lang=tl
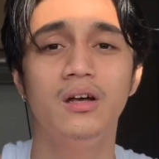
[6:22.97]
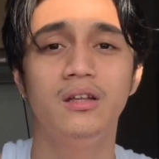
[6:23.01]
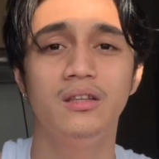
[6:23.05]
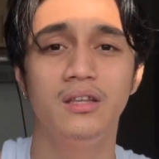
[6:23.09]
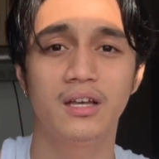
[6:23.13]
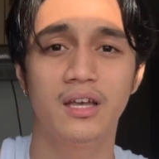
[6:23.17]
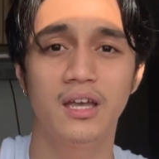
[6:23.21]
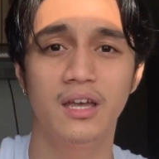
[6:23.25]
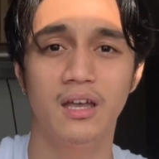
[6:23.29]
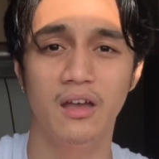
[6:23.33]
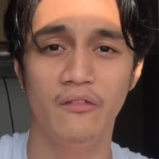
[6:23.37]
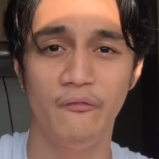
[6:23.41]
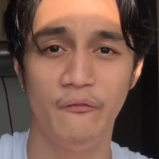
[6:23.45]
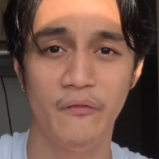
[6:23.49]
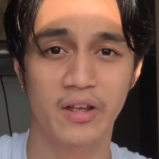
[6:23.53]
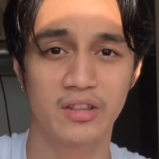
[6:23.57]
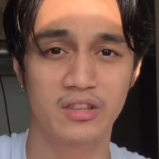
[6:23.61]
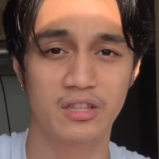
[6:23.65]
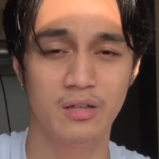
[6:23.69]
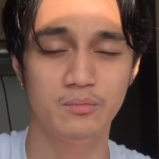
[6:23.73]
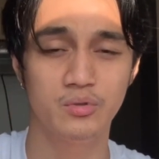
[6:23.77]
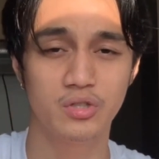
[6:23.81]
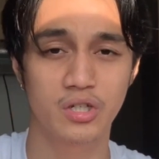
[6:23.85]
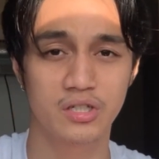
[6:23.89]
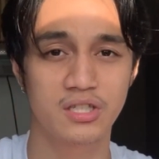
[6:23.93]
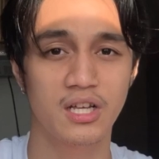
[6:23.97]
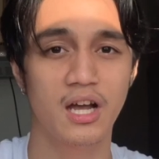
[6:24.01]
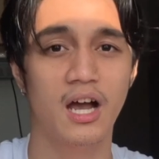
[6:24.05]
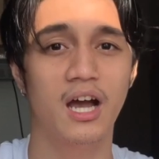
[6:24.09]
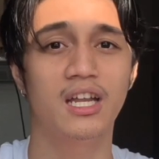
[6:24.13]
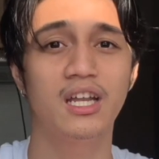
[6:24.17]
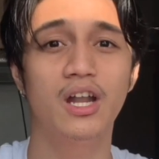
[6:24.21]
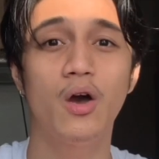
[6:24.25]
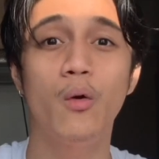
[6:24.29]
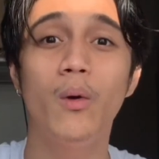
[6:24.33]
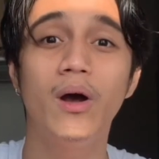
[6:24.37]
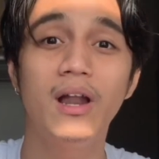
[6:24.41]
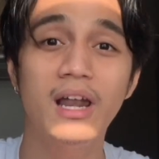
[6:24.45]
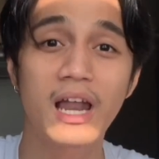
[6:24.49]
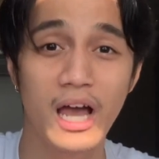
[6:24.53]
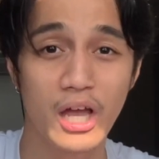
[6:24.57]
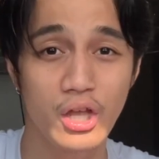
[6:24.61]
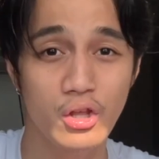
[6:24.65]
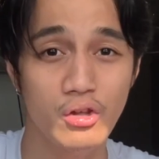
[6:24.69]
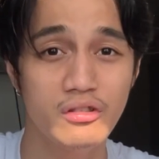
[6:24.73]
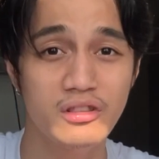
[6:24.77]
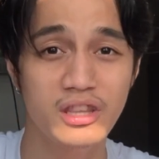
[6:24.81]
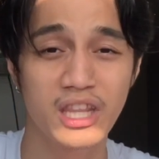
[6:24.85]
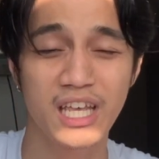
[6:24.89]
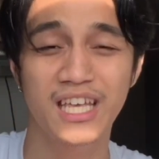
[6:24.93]
naging effective siya sa kanya. Wala
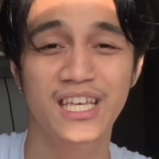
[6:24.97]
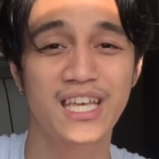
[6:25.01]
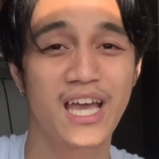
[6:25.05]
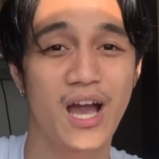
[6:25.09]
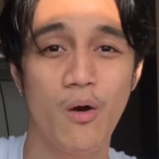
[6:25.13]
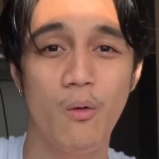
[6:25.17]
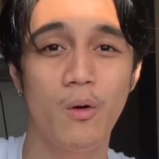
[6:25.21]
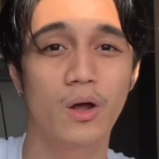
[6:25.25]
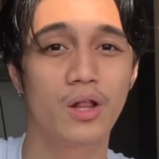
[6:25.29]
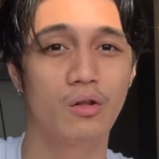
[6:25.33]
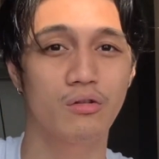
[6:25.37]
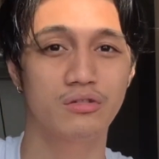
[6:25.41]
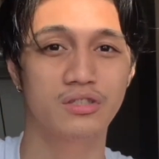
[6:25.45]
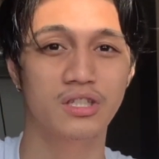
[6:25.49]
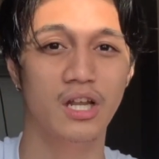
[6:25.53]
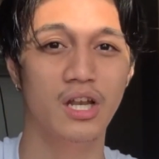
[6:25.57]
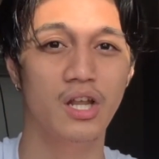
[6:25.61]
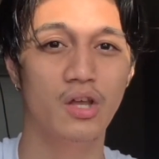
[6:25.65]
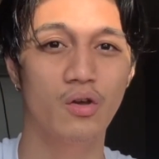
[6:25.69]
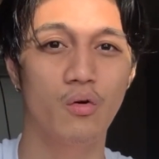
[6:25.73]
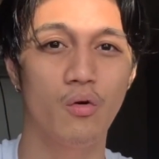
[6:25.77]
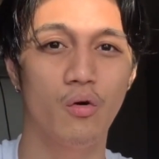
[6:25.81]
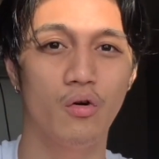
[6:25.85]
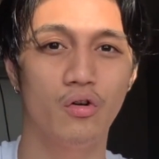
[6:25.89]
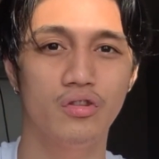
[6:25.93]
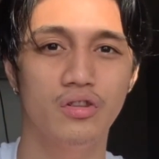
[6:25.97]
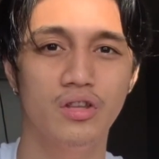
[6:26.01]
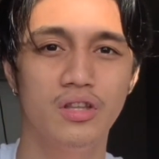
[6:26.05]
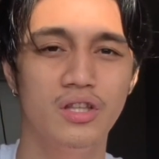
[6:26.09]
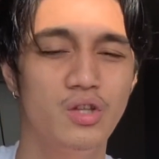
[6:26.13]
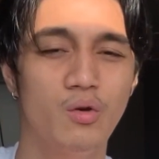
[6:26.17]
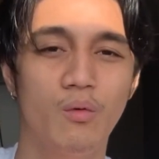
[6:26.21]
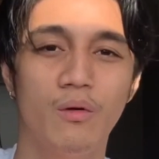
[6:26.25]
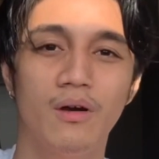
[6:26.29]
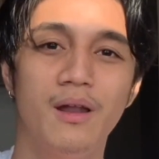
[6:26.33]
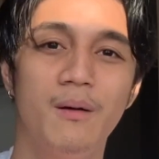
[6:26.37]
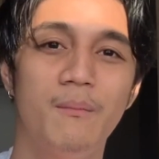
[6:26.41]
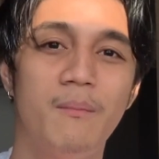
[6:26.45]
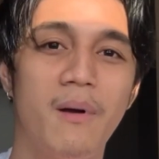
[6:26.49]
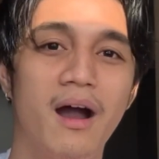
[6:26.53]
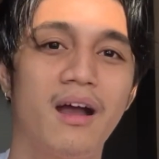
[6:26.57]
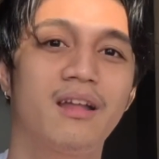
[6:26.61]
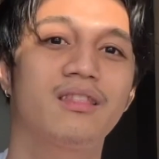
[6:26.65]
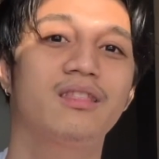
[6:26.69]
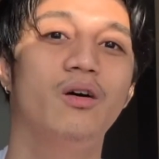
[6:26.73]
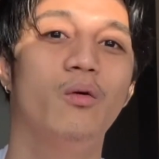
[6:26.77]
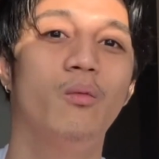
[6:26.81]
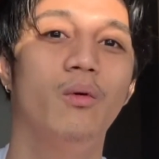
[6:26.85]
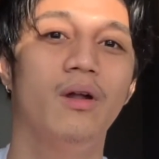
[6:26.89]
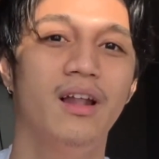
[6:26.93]
yung tigyawat ko sa likod. Hindi ko alam
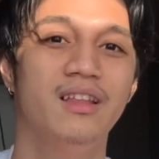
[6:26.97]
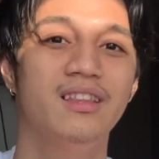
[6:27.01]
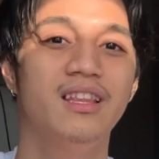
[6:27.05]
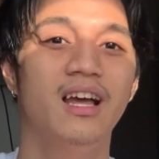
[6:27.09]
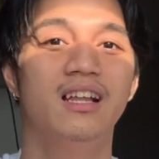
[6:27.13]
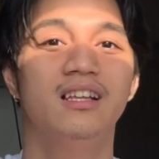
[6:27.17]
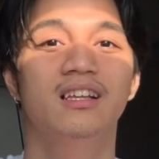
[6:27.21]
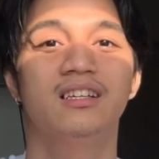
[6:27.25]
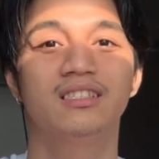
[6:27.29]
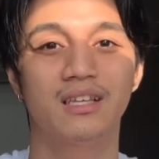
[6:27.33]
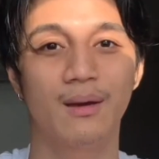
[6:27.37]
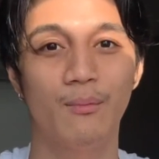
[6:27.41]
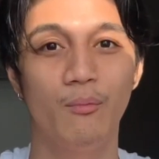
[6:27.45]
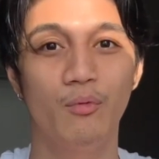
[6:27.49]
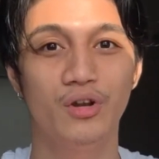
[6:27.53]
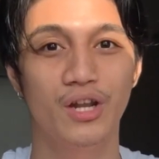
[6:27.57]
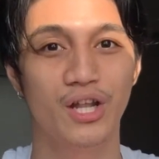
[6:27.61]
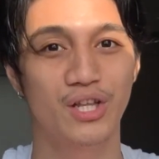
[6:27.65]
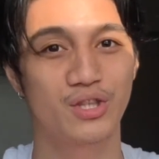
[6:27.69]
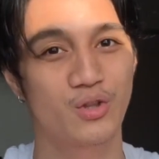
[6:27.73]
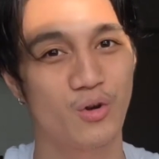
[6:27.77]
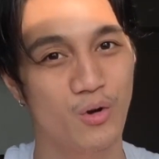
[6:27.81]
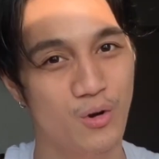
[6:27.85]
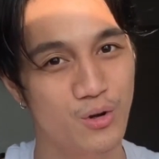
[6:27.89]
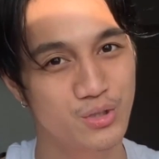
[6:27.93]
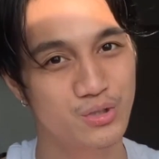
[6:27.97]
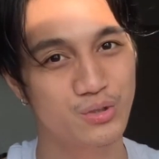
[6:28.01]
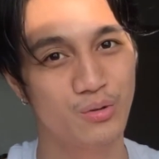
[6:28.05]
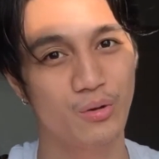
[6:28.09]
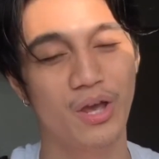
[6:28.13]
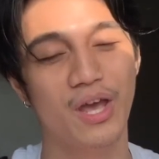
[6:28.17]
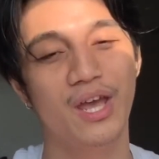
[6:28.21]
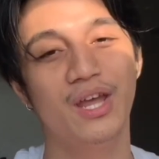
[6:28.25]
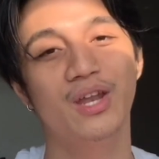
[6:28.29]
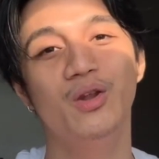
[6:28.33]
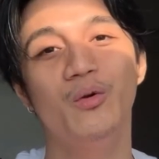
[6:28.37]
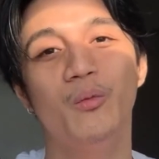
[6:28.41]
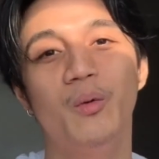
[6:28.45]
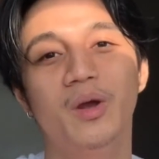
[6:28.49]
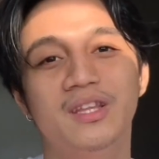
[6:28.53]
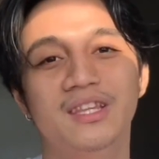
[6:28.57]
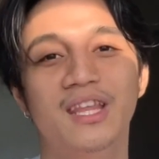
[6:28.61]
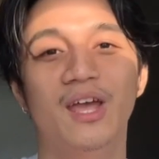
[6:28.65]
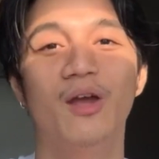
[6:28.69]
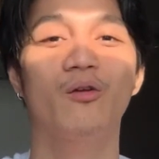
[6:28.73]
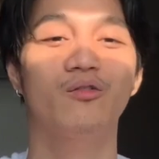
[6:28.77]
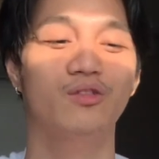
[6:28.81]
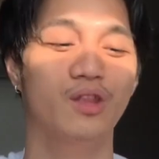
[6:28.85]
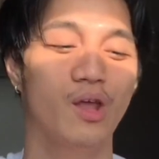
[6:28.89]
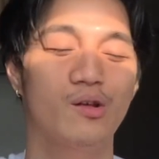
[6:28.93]
bakit nawala dahil sa sabon na to. So anyway,
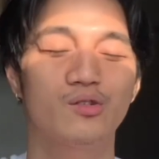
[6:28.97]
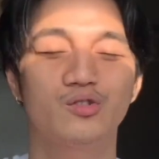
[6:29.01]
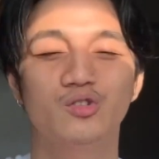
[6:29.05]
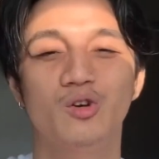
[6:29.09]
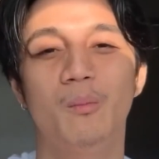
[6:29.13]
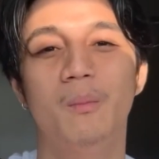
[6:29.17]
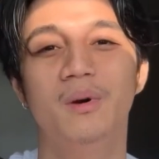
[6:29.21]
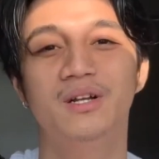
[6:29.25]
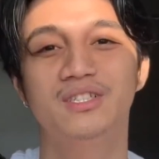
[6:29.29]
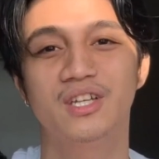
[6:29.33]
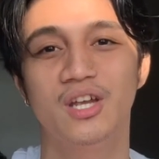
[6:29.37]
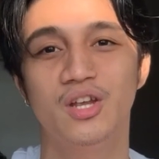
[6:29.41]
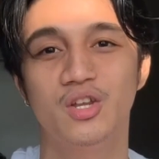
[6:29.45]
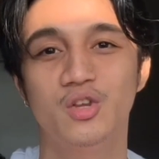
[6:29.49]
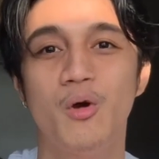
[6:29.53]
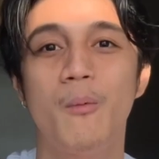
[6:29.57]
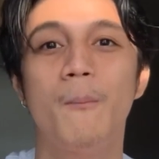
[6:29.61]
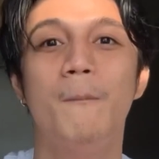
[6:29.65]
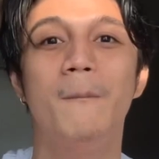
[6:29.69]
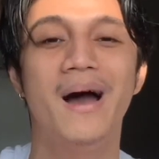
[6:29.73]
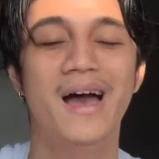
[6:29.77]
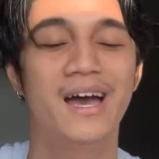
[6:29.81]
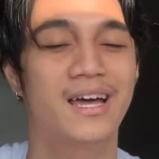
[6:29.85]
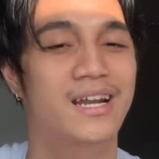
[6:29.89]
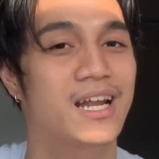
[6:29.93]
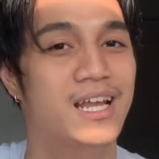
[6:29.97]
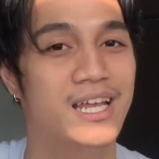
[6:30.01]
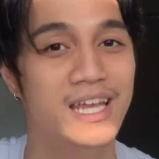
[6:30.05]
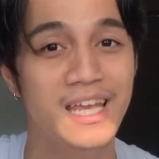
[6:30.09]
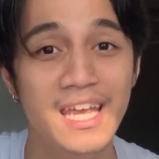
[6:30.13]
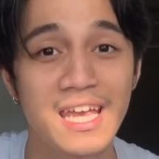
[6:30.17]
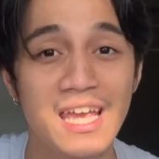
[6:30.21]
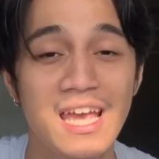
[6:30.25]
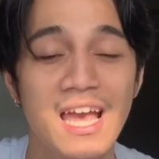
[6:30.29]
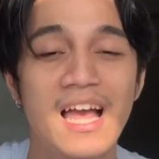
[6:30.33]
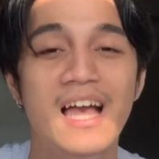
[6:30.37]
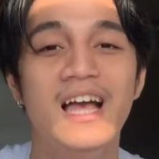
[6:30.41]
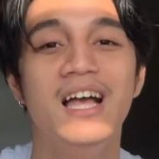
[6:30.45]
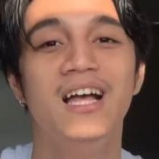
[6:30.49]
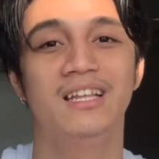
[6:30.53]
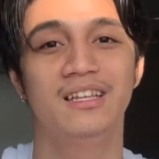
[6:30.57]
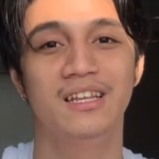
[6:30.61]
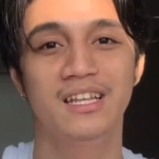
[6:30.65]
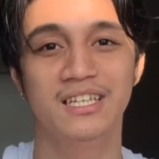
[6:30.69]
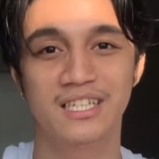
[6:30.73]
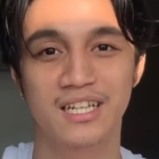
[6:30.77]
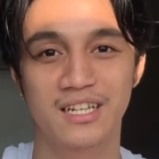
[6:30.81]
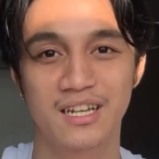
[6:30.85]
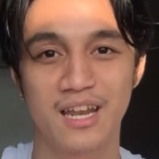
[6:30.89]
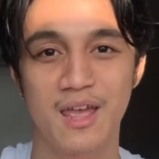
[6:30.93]
thank you, thank you so much sa inyo. Marai,
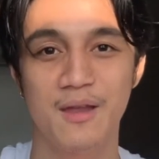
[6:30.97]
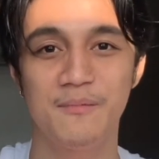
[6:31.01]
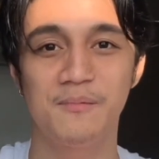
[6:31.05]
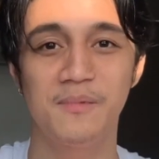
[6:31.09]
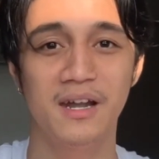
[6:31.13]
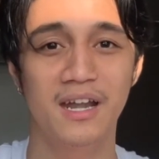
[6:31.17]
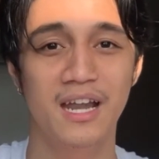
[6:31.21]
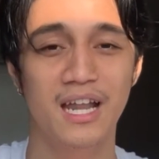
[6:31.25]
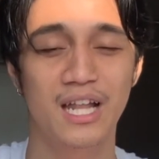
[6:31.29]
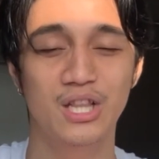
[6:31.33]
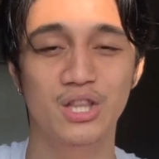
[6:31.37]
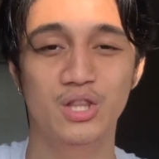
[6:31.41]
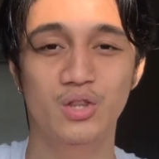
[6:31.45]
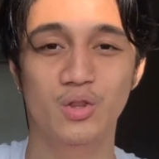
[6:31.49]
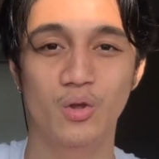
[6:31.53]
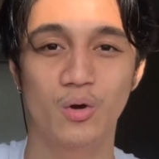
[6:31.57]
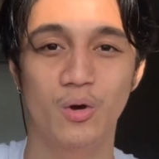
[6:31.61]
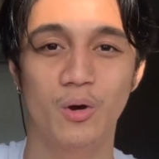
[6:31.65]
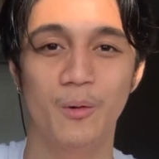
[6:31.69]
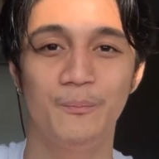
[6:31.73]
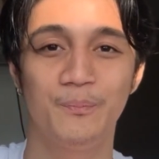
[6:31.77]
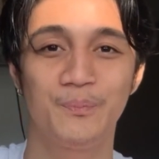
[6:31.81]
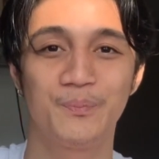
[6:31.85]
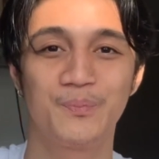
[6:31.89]
disclaimer lang to.